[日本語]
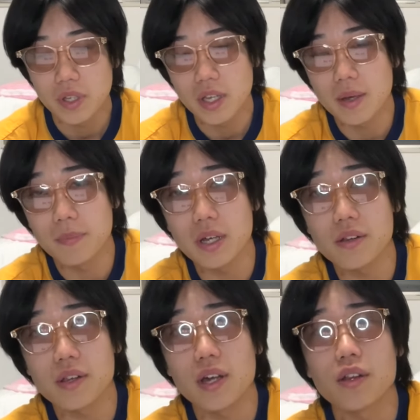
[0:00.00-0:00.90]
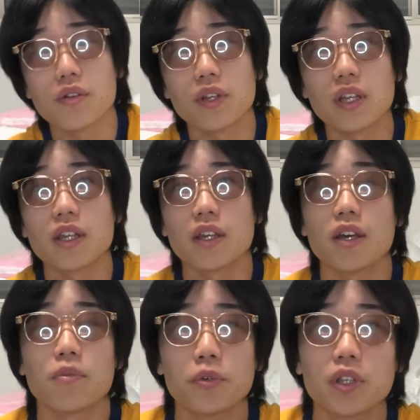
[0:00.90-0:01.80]
えまず最初に
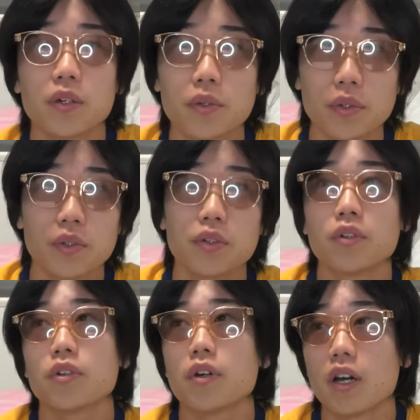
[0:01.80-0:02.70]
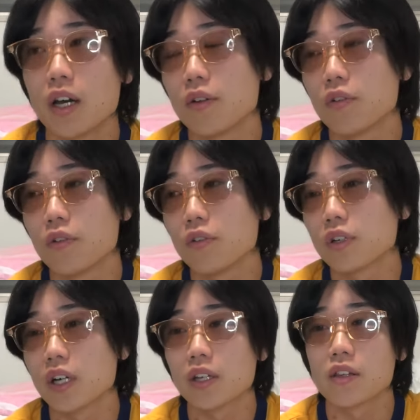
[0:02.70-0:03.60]
思ったことを、あの
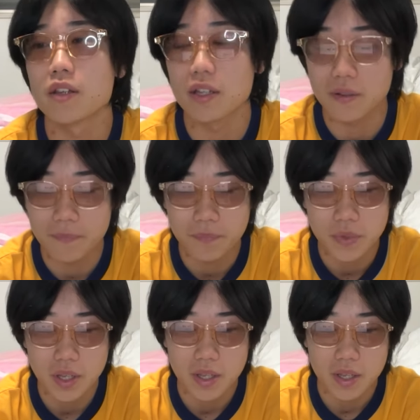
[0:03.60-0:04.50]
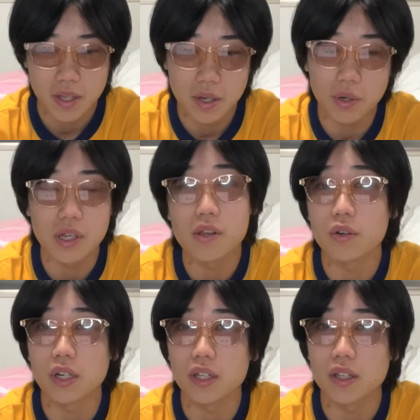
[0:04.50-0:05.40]
簡潔に、えお話ししよ
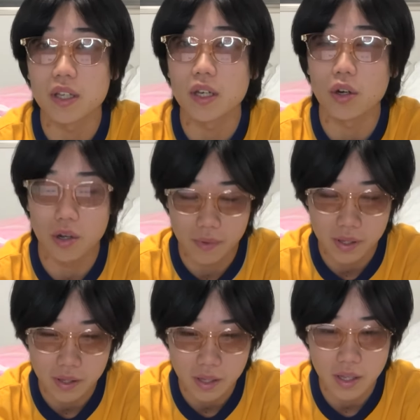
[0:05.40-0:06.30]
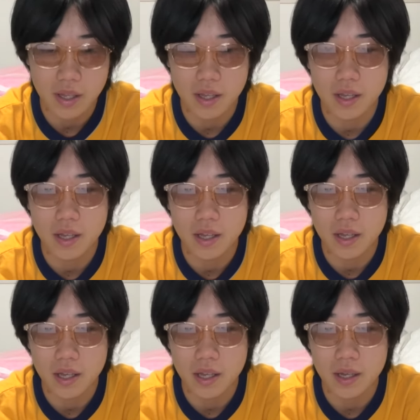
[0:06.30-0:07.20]
うかなって思います。
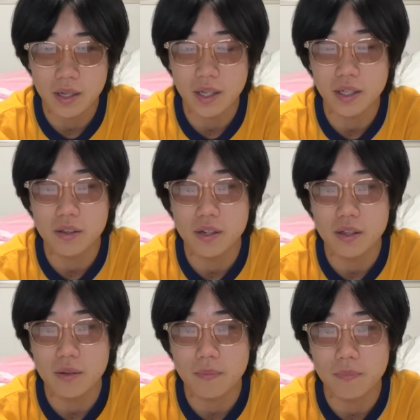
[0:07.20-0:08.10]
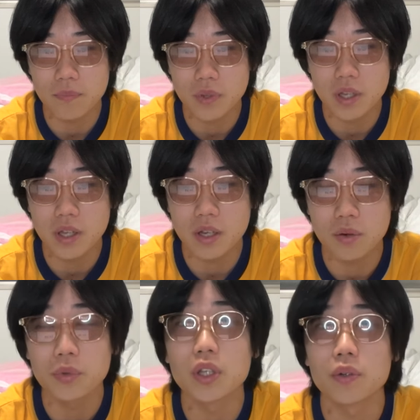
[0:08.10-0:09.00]
え簡潔に、え
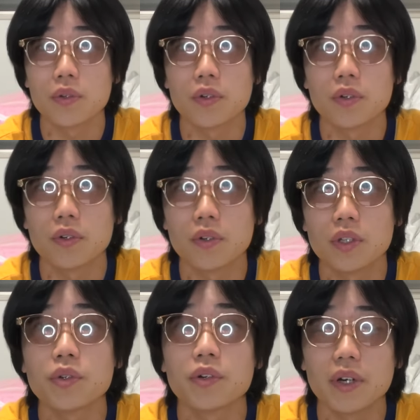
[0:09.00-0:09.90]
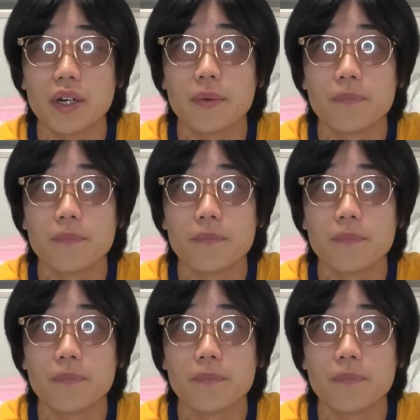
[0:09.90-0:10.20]
思ったこと、それは、